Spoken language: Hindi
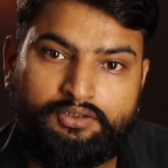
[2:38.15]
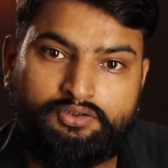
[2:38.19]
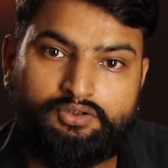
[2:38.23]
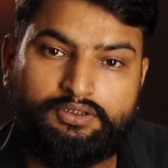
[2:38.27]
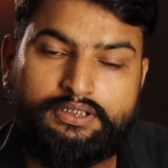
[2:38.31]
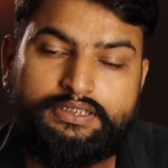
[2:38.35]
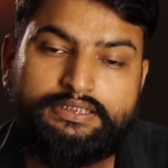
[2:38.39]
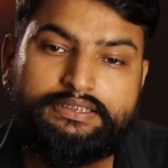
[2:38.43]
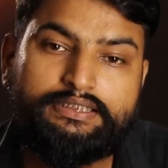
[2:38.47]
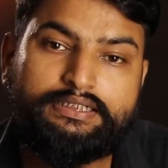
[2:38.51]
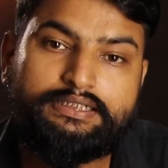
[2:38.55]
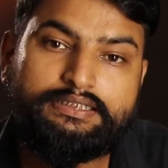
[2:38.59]

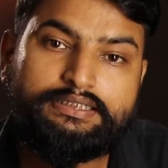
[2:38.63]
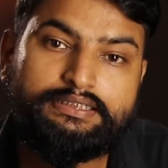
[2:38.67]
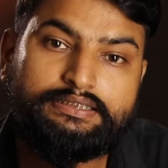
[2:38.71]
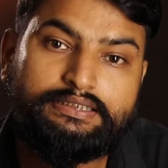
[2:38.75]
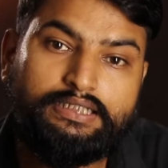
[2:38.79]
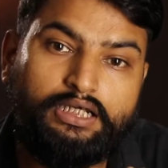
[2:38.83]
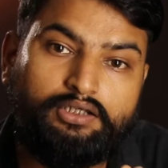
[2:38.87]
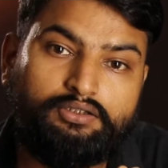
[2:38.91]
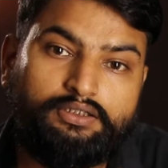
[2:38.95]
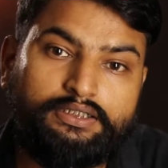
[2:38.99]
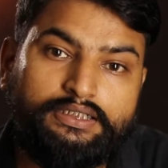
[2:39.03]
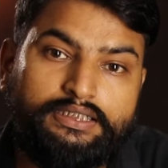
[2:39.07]
तो इस तरह से
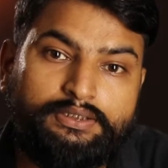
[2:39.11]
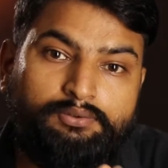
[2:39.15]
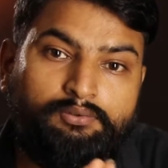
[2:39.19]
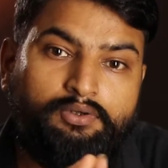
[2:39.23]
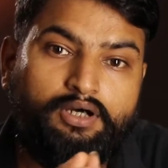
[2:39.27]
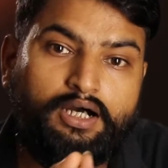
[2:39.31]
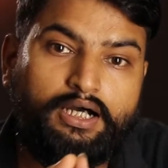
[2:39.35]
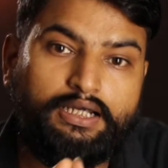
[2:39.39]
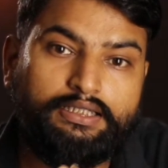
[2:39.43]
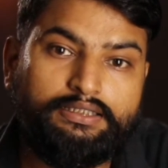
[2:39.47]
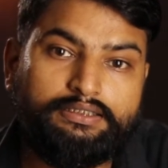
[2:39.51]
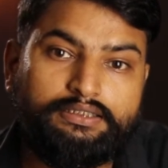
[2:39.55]
क्या होता है कि
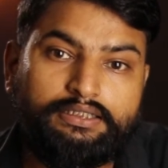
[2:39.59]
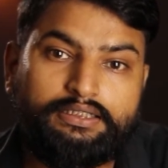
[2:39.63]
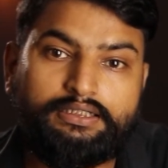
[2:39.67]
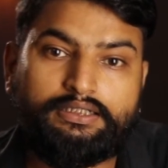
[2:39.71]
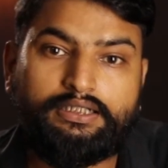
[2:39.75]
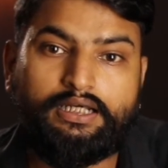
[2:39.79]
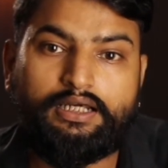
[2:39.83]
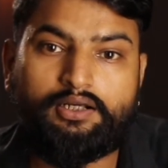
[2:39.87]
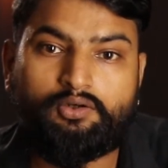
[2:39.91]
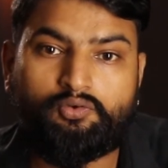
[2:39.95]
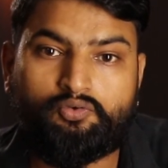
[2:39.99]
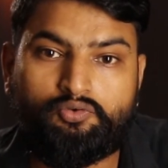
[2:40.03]
वो अंदर
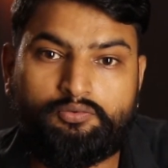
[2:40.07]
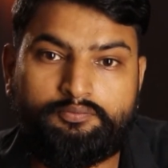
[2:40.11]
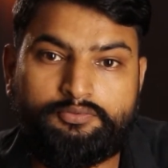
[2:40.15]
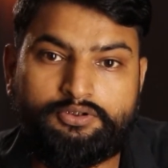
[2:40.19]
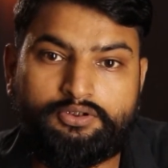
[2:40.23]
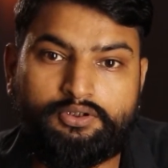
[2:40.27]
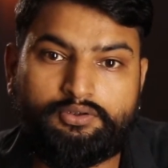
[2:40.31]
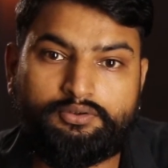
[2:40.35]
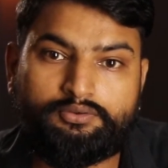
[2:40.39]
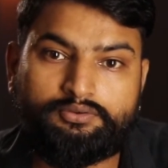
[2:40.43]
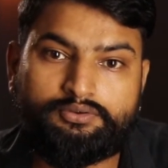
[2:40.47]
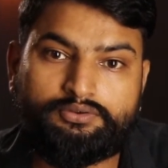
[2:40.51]
का रूम
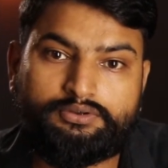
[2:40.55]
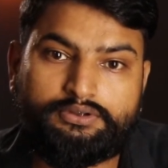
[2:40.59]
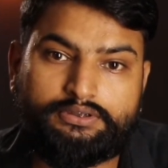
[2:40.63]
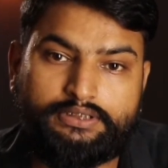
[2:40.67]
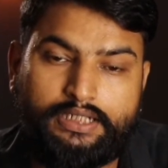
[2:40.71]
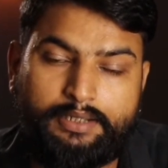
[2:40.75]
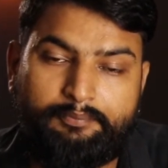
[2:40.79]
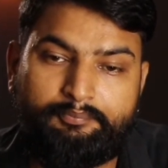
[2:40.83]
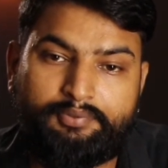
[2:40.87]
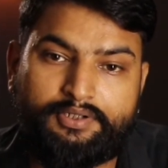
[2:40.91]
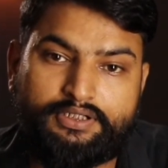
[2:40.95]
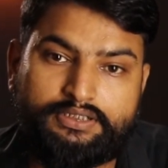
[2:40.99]
जो
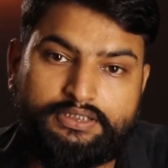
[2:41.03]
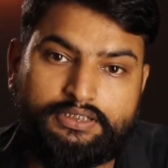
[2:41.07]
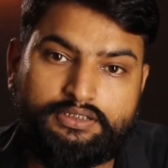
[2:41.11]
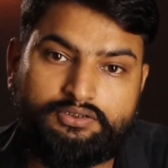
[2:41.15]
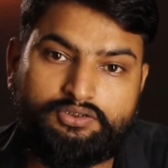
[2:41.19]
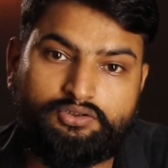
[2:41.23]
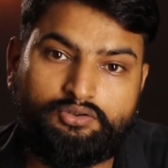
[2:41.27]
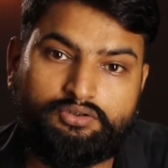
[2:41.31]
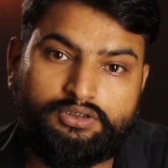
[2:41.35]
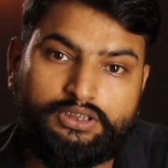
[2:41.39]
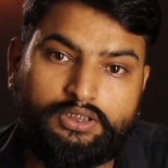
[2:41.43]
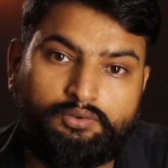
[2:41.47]

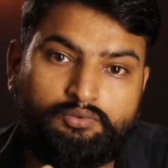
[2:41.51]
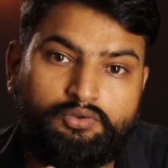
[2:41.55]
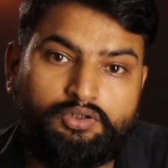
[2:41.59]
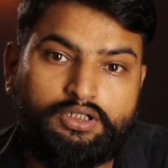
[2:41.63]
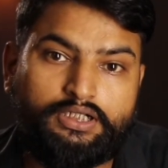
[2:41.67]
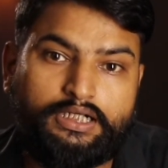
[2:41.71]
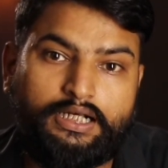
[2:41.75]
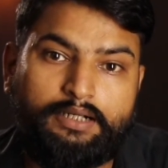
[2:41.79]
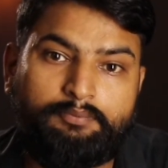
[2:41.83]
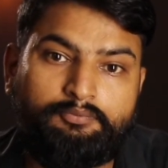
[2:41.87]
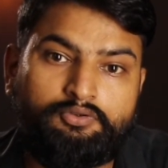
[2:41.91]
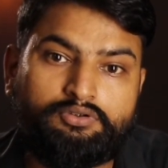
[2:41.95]
टेम्परेचर जो होता है वो
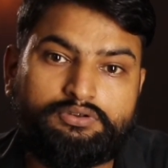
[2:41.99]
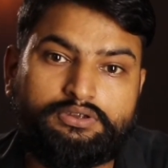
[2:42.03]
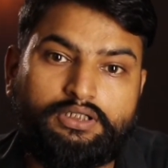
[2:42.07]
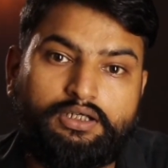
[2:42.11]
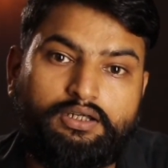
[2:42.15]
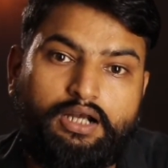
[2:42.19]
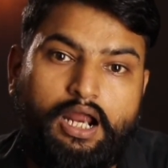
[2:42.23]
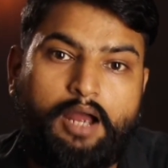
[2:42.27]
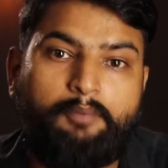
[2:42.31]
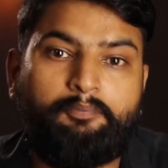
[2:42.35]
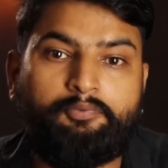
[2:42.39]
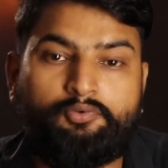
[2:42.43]
कम होता
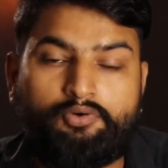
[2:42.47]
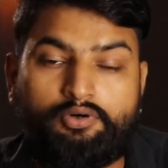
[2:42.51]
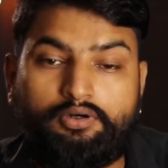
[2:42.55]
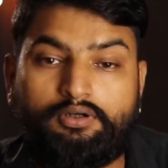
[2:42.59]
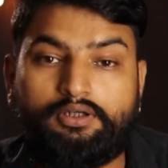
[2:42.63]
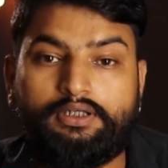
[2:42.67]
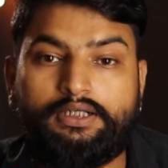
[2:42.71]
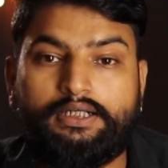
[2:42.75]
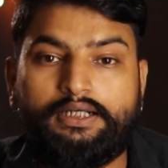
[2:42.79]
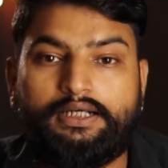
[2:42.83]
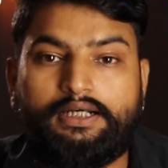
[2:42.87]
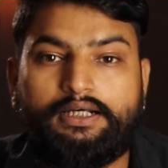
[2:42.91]
है और
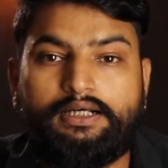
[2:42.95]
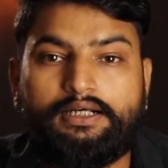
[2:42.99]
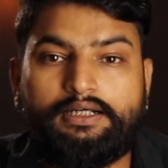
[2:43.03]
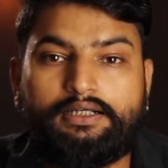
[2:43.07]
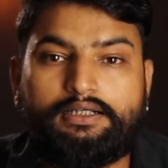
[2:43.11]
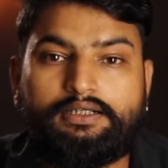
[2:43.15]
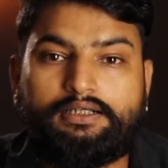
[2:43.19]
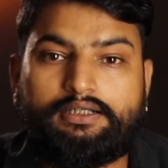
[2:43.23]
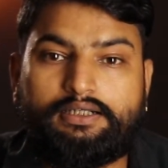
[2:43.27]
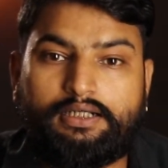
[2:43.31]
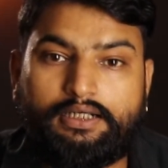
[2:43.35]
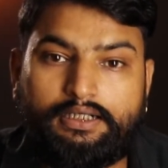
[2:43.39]
आपको
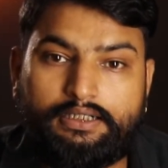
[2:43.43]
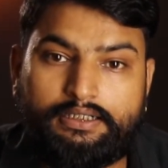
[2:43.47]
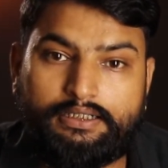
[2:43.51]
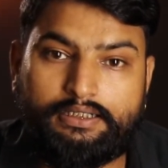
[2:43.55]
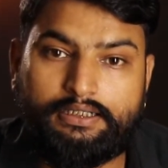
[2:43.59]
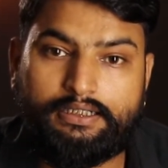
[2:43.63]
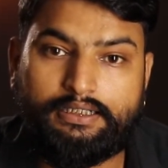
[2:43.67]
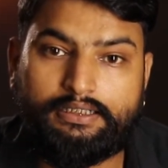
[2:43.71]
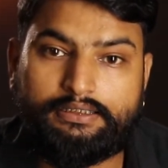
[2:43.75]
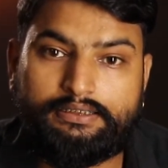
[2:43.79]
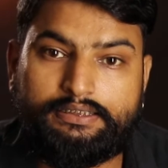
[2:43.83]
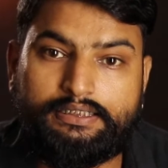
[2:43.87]

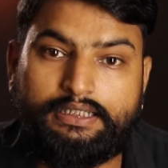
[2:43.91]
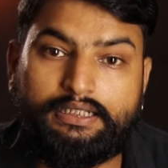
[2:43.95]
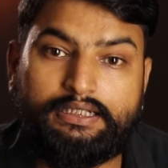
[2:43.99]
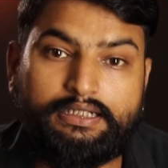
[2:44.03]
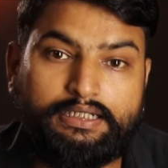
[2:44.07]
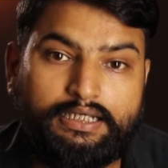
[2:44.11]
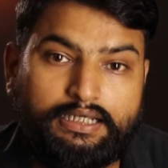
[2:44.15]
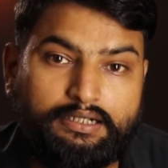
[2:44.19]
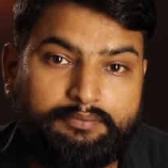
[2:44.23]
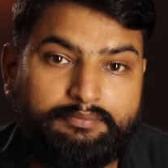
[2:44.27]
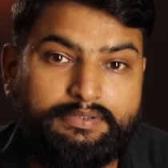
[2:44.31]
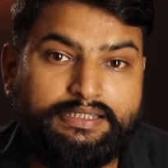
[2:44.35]
ठंड लगती है
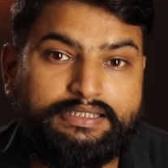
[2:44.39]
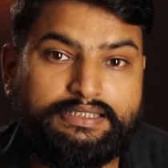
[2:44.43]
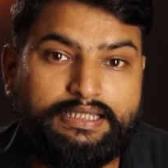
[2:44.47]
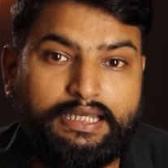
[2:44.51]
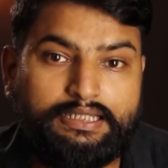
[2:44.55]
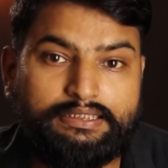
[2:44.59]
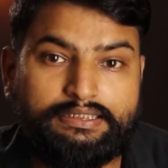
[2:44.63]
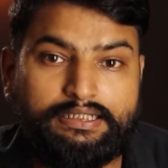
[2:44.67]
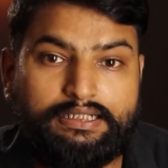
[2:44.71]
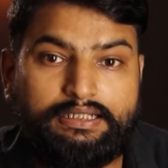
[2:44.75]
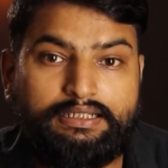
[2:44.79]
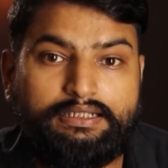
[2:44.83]
गर्मी
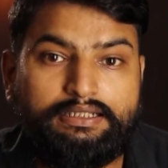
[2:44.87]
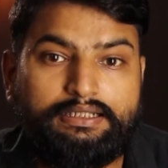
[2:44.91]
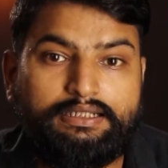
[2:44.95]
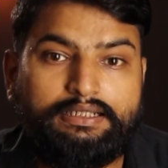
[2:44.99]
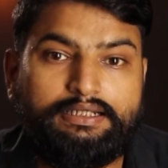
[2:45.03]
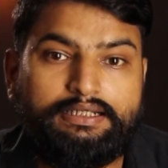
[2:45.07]
ज़्यादा